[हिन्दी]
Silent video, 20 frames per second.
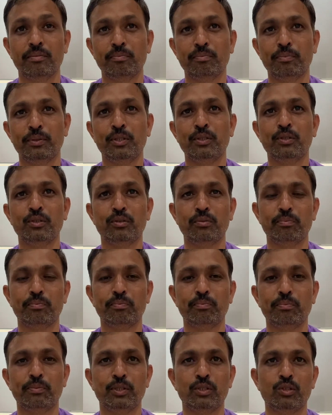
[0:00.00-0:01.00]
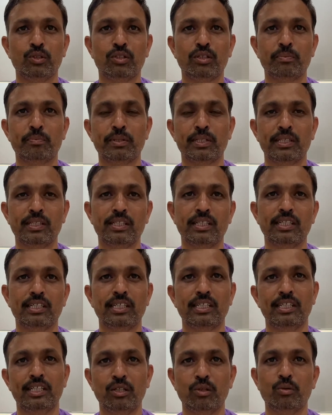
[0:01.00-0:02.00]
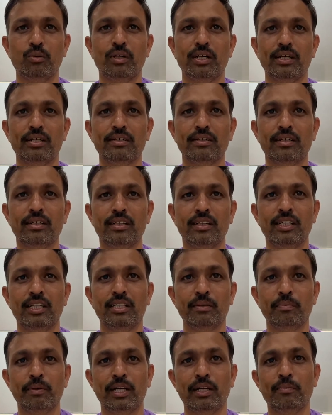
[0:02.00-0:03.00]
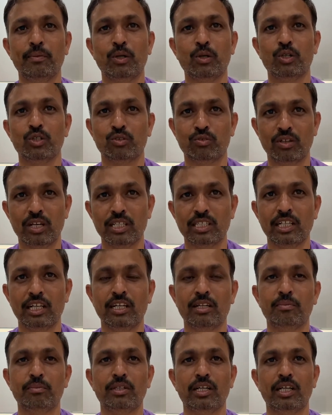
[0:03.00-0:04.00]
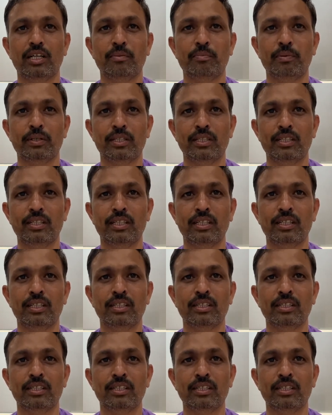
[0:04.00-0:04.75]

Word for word: पिचहत्तर परसेंट जैसा ठीक हुआ है नहीं तो पहले मेरे को श्वास लेने में तकलीफ पड़ती थी